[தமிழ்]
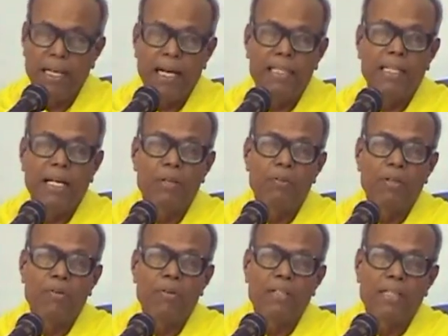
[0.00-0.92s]
அந்த அறிவு
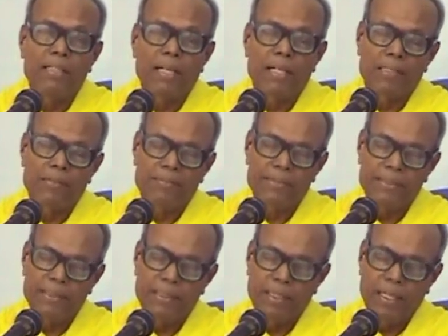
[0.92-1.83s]
அவர் தான் தரணும்
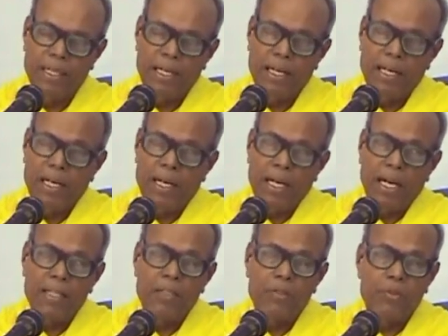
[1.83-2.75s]

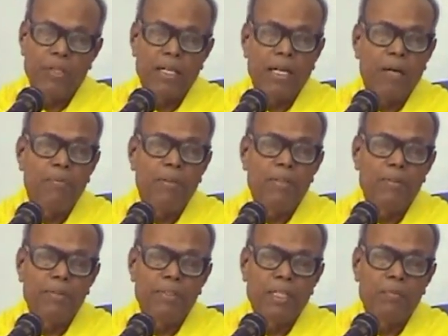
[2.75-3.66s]
அதான் சொன்னார்
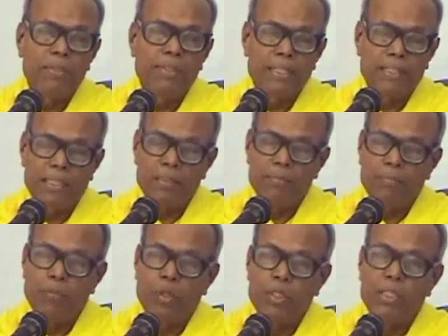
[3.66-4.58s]
ராமநாத திருமந்திரத்திலும்
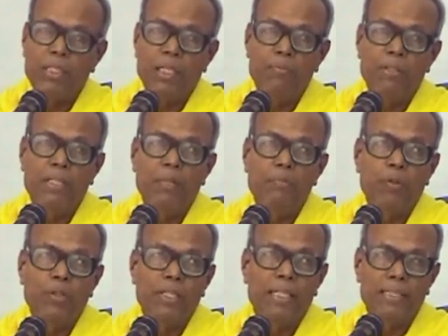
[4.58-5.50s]
போதந்தருமங்கள்
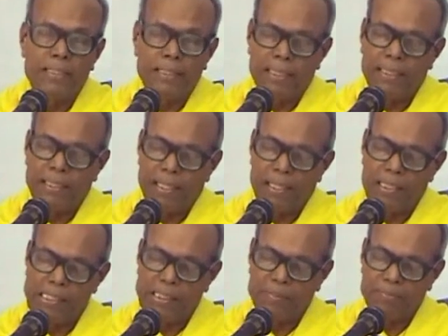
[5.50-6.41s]
புண்ணிய நந்தியினார்
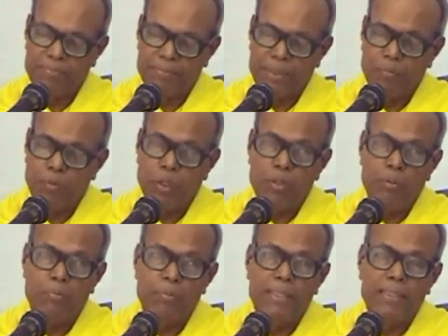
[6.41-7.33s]

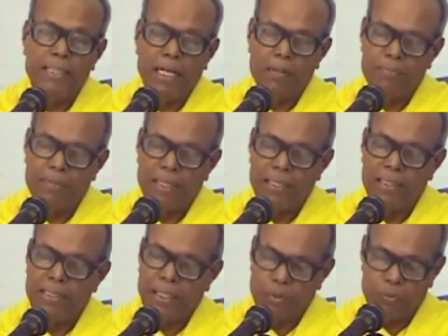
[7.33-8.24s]
போதம் என்பது ஞானம்
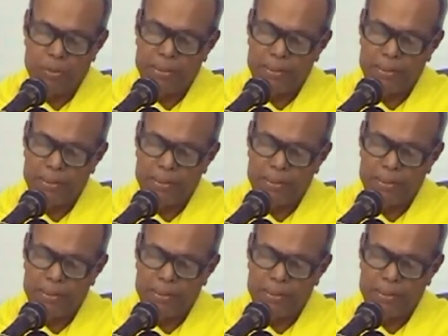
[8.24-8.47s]
அல்லது அறிவு